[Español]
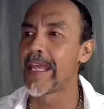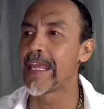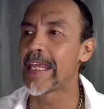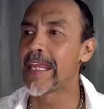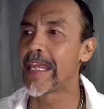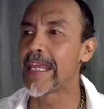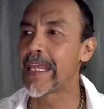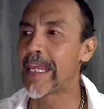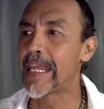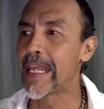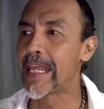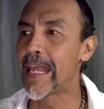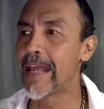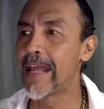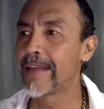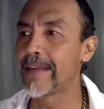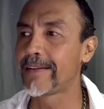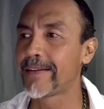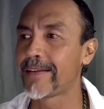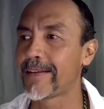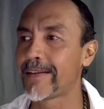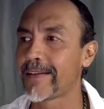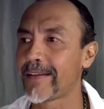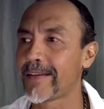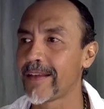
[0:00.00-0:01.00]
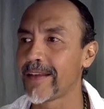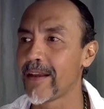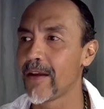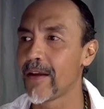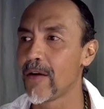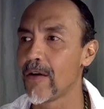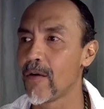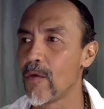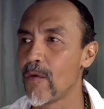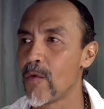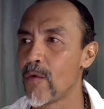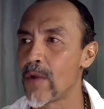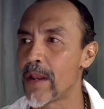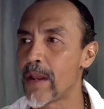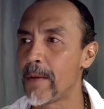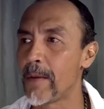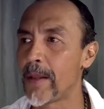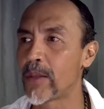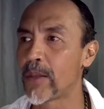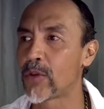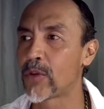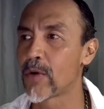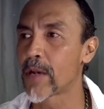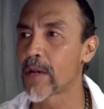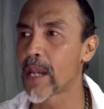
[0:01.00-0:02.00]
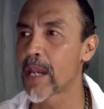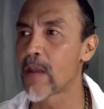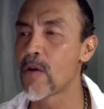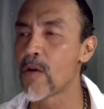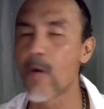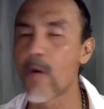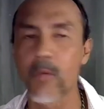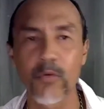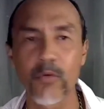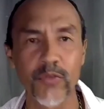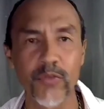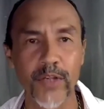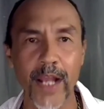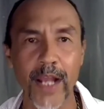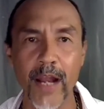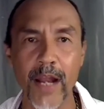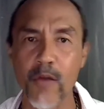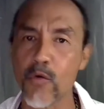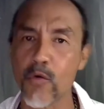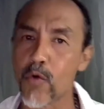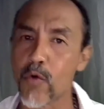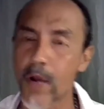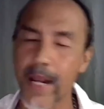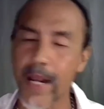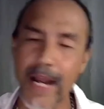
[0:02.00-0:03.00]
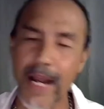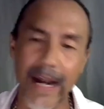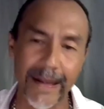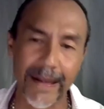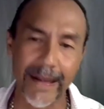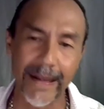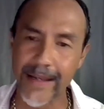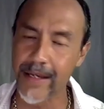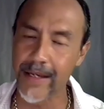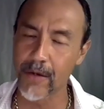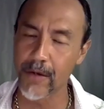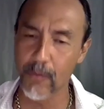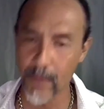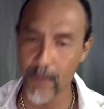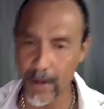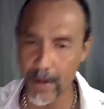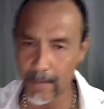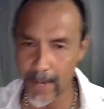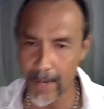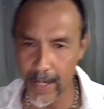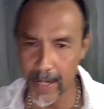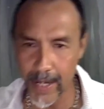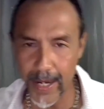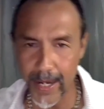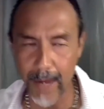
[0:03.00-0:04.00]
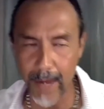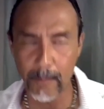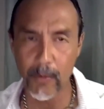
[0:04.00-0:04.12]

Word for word: Y es un evento que no busca lucrar de ninguna manera.